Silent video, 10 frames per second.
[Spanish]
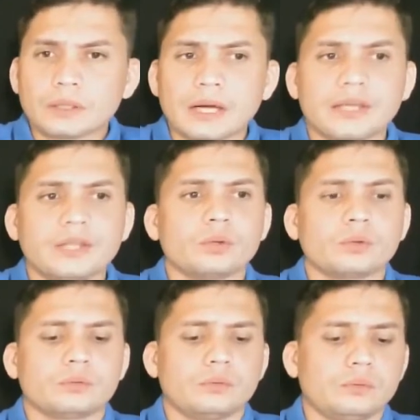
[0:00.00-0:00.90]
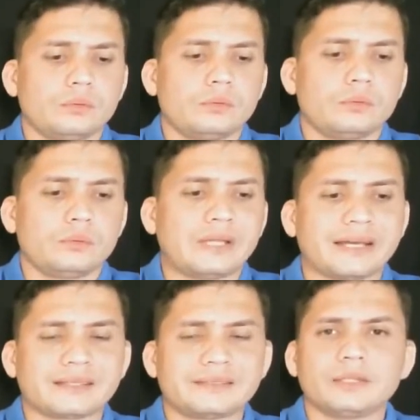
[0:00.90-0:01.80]
Han ido
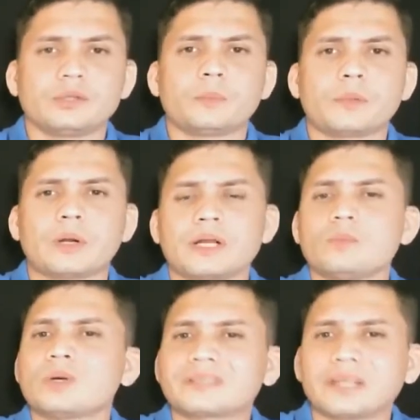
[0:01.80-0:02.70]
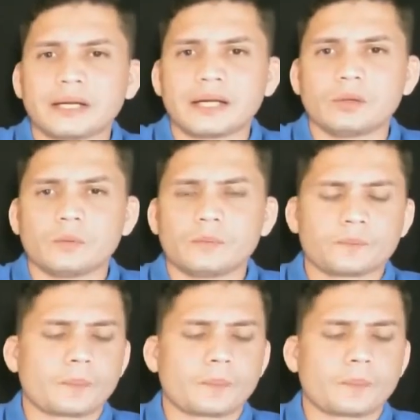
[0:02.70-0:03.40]
decreciendo pero a ritmo acelerado